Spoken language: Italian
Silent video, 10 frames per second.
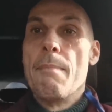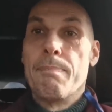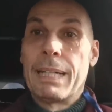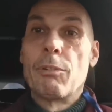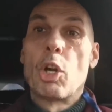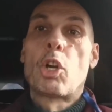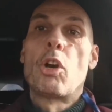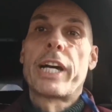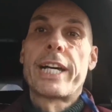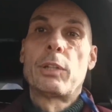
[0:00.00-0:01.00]
Ma devono
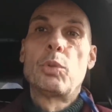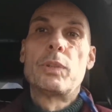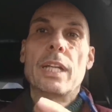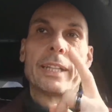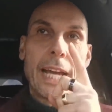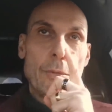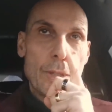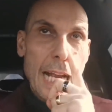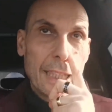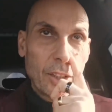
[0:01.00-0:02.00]
correre tutti e tre.
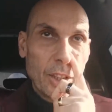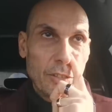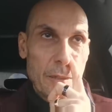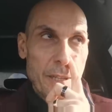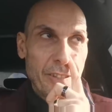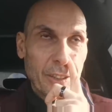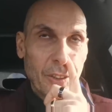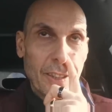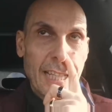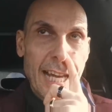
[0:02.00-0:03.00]
Un altro di voi mi ha
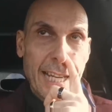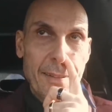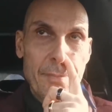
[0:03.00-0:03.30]
fatto notare,